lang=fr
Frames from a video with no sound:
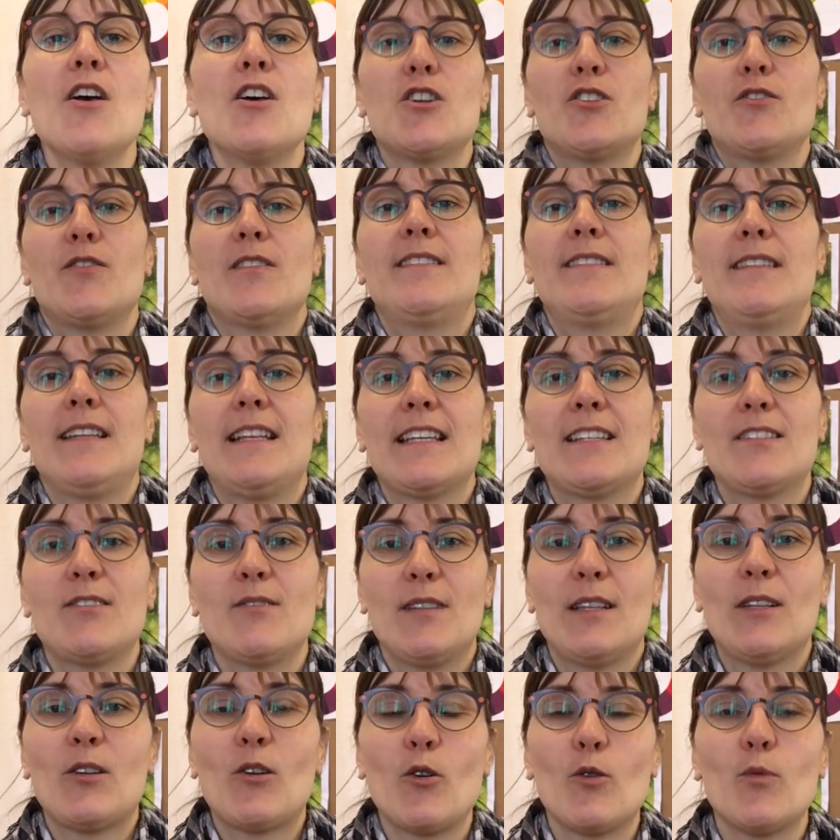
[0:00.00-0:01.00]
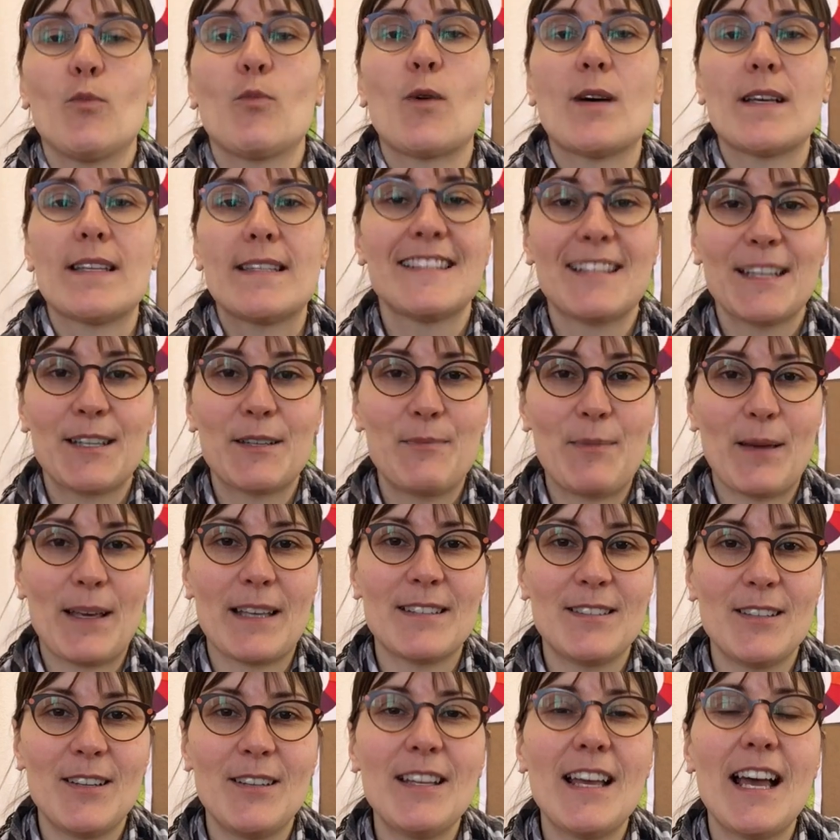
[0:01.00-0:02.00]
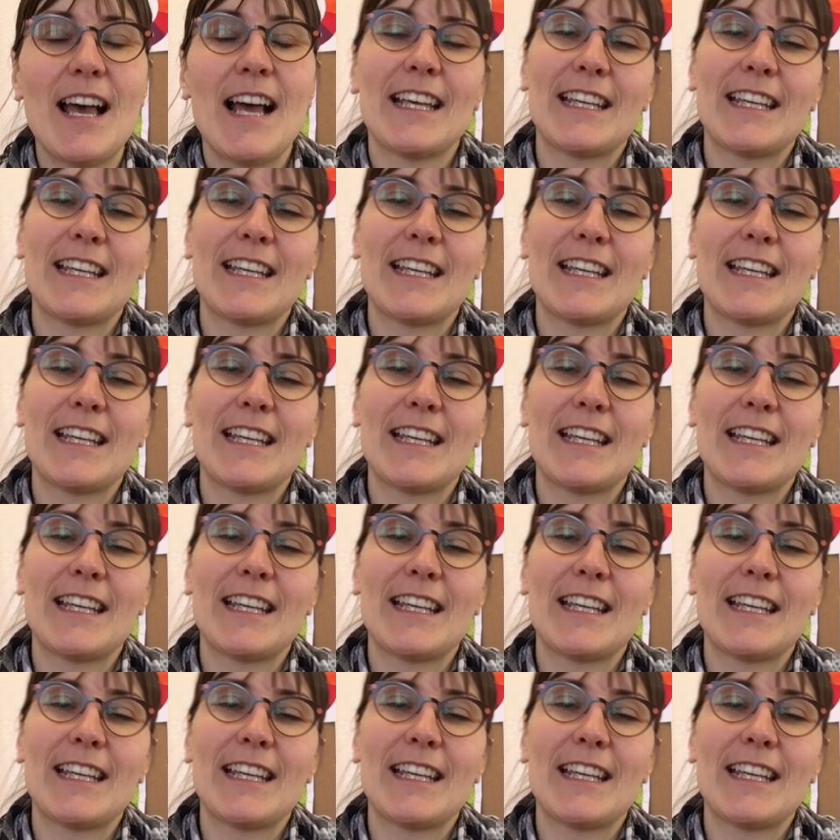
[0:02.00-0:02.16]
Je vais sélectionner dans le mois 5 personnes